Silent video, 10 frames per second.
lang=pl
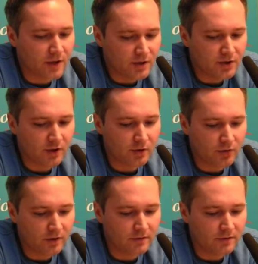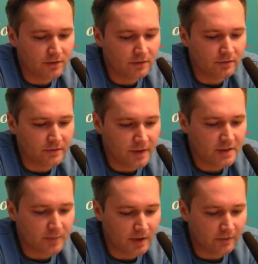ja się kieruję e, w
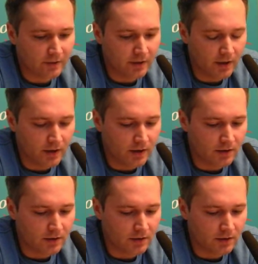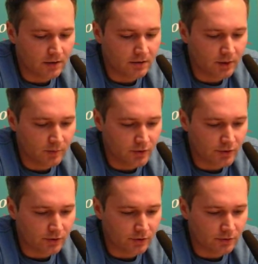tej sprawie e, tym,
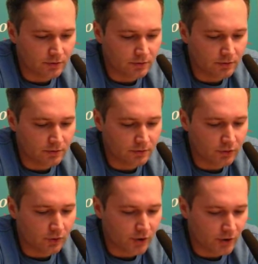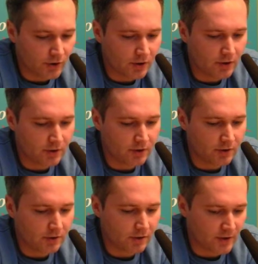co określili
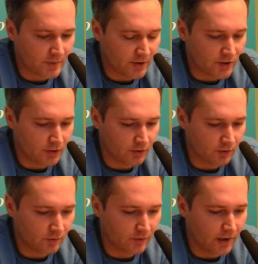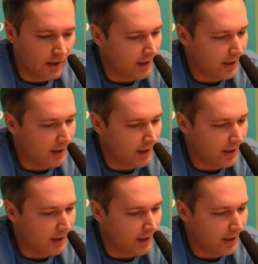eksperci sądowi.